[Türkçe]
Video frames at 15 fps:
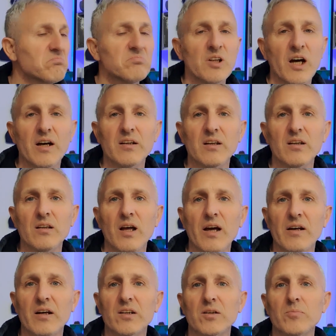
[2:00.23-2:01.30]
Yani
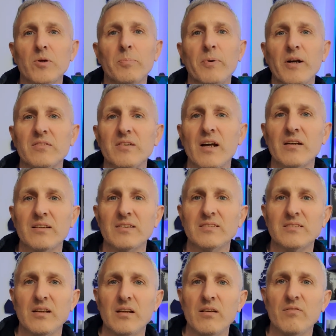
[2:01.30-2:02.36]
herhangi bir partner
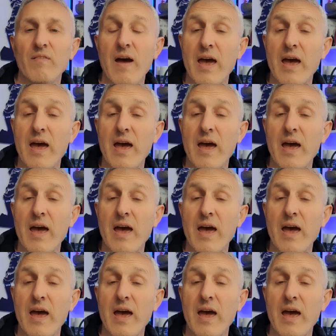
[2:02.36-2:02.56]
desteği